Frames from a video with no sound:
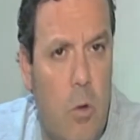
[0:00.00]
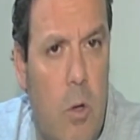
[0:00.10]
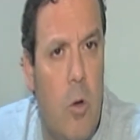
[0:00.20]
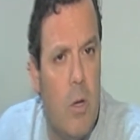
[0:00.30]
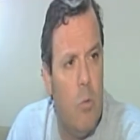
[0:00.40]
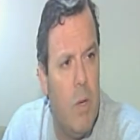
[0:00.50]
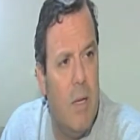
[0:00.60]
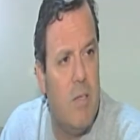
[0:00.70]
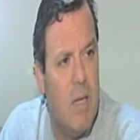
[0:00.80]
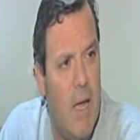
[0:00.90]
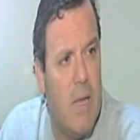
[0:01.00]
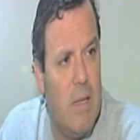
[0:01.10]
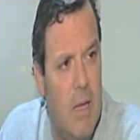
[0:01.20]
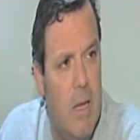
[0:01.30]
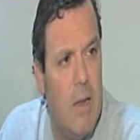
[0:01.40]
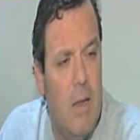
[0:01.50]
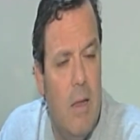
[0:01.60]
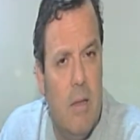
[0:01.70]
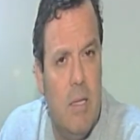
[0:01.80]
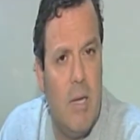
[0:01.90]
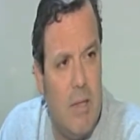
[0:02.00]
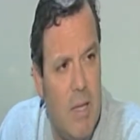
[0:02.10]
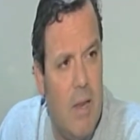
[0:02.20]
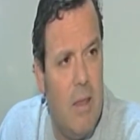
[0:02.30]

Yo creo que es una ansiedad que tiene de tratar